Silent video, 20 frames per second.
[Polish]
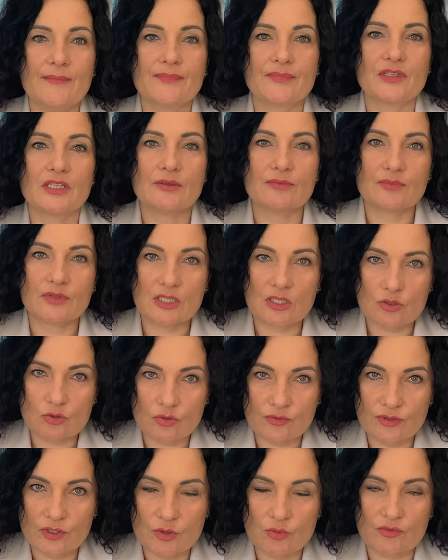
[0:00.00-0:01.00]
i też
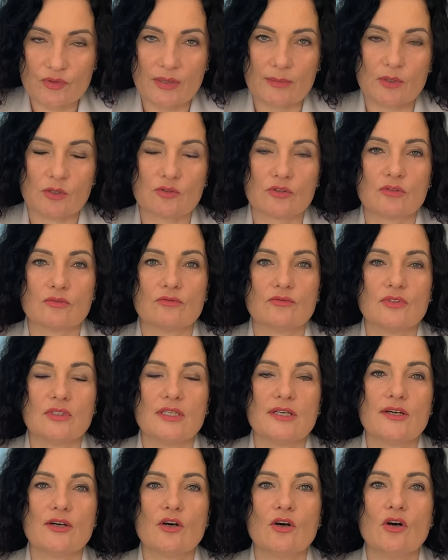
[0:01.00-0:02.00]
również mówiłam o tym
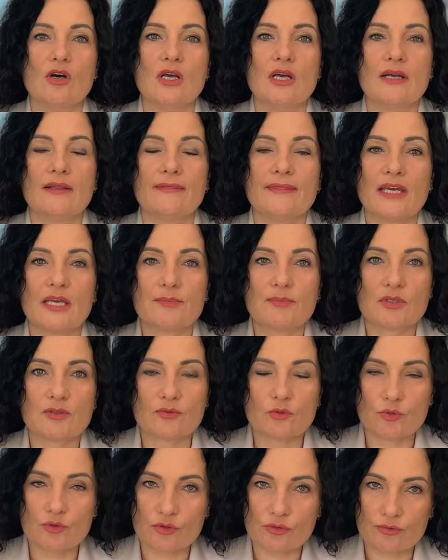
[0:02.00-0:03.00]
wideo. Najpierw
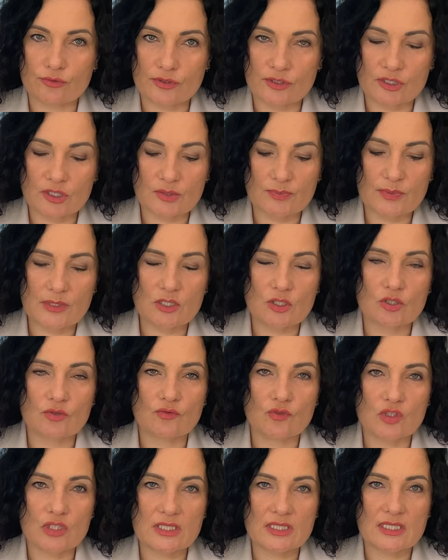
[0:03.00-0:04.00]
usiądź i spisz
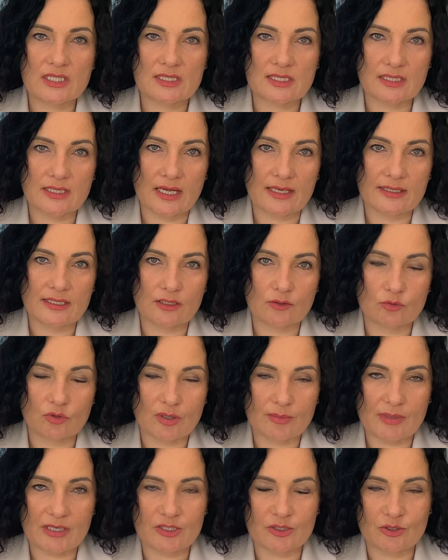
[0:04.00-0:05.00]
wszystkie zadania, które
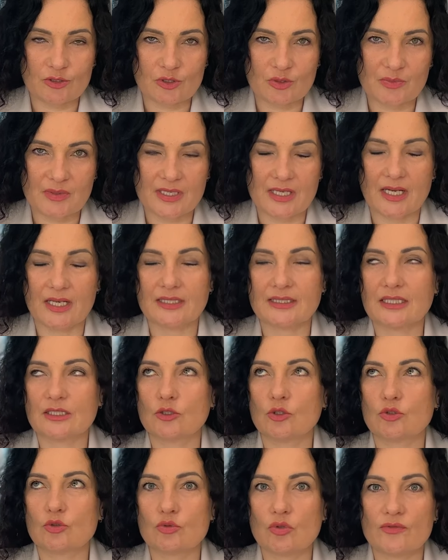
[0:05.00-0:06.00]
masz do zrobienia, ale tak
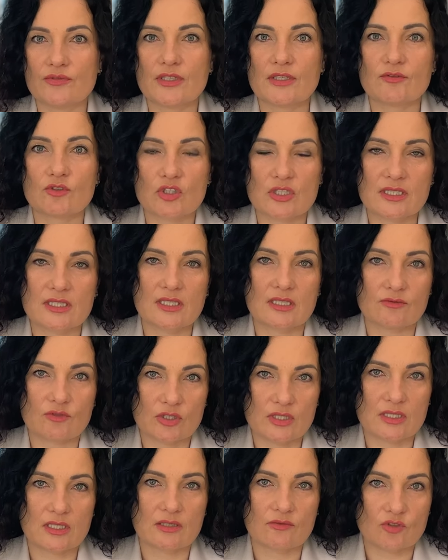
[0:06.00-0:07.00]
dosłownie wszystkie,
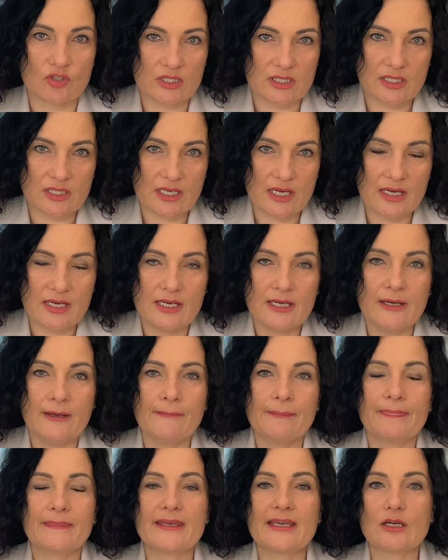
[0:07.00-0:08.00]
wszystkie, wszystkie.
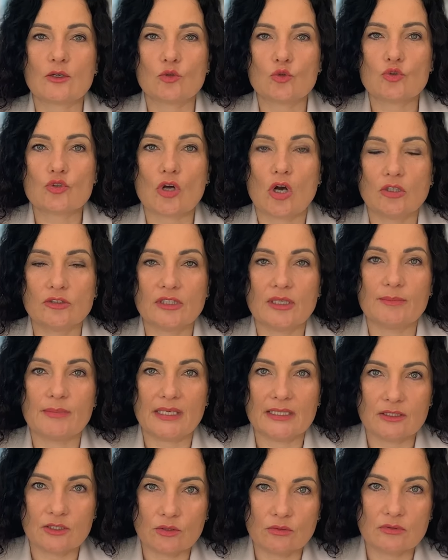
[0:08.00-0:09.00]
I jak już one
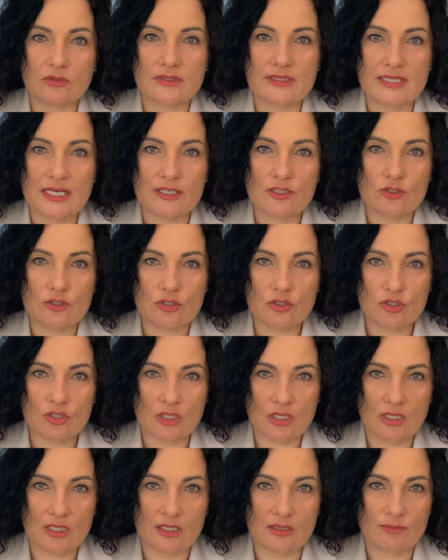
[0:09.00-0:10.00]
będą, to zacznij
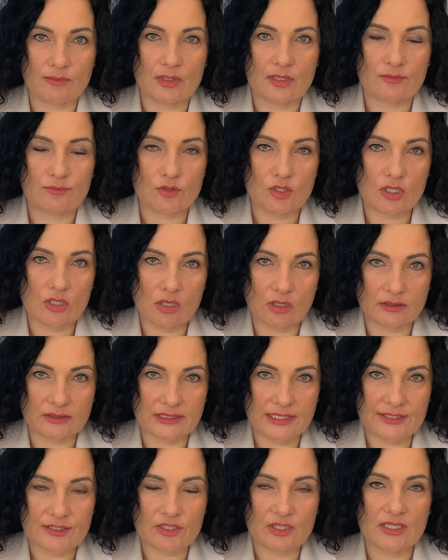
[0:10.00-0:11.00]
się im
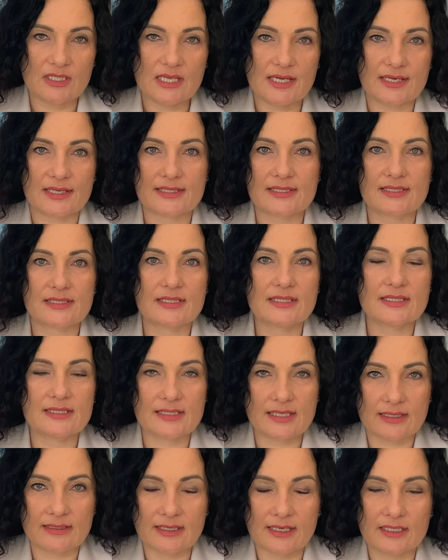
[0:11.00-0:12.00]
przyglądać. I teraz z tych
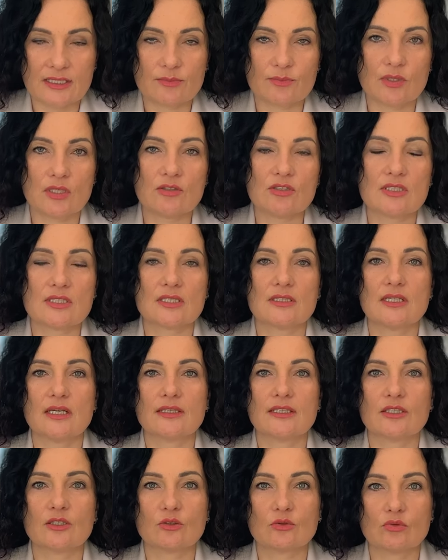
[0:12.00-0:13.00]
zadań, pierwsze
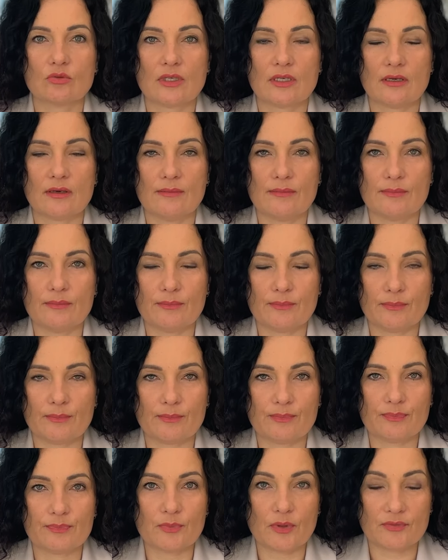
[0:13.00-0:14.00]
zadanie, które
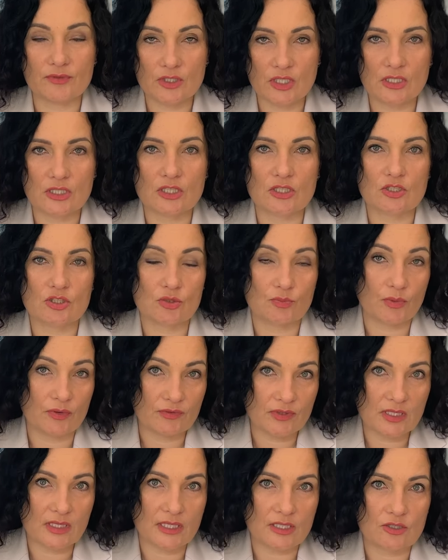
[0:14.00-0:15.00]
mm, powinieneś czy
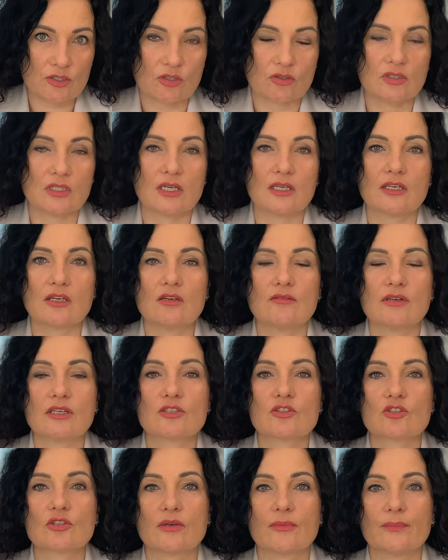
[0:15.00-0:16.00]
powinnaś
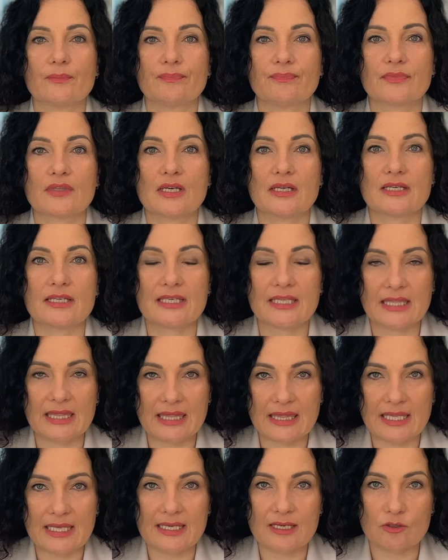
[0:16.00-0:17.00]
oddelegować mm,
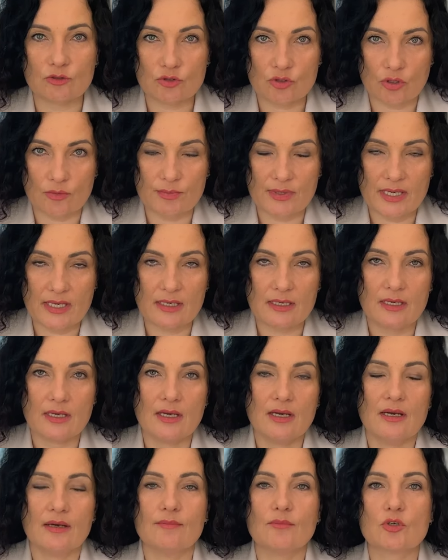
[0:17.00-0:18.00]
innej osobie.
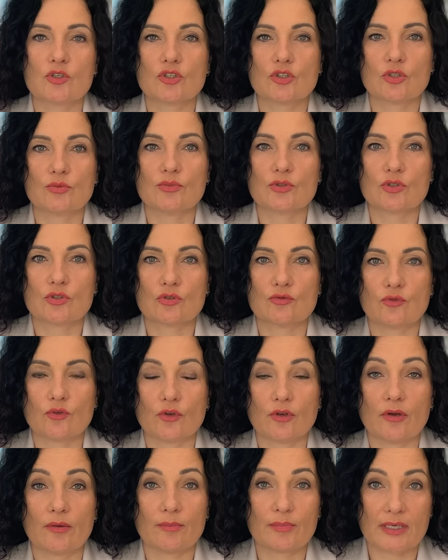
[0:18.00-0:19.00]
Może to być
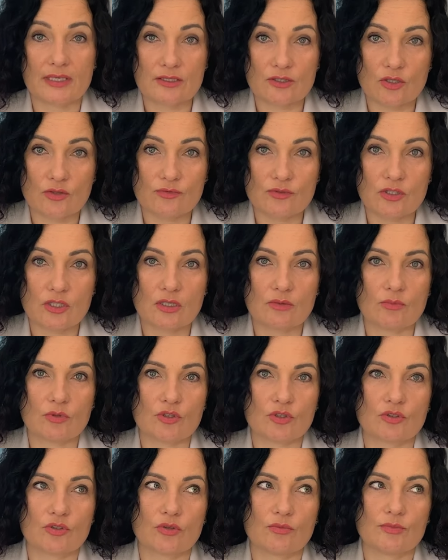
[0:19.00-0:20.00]
Twój pracownik,
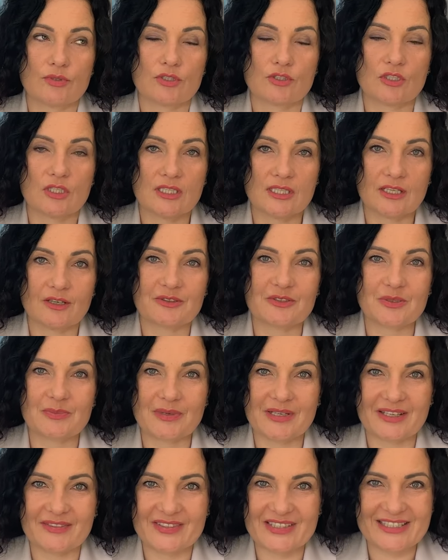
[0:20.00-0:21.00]
może to być inna osoba
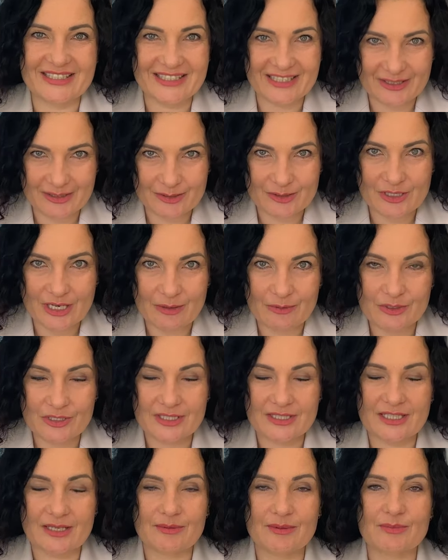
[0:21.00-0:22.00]
nawet z innego działu
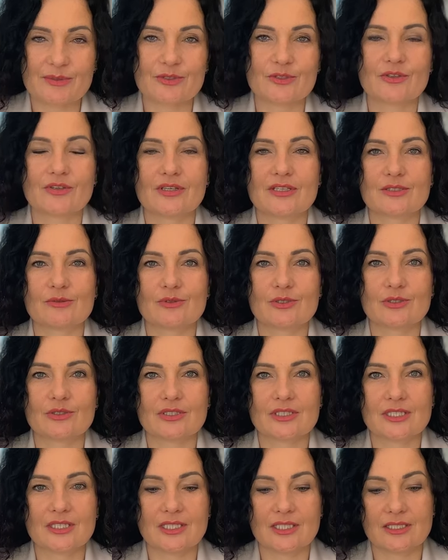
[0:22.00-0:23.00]
czasami, bo się okazuje, że to
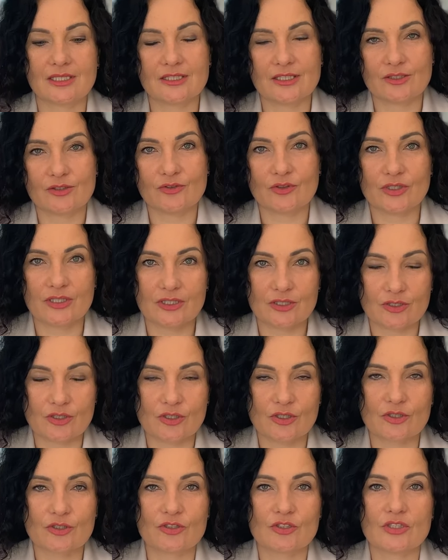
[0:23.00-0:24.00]
jest zadanie nie Twoje, tylko
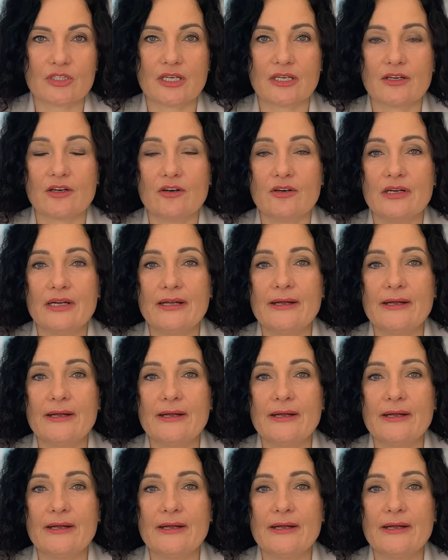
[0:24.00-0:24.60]
kogoś innego.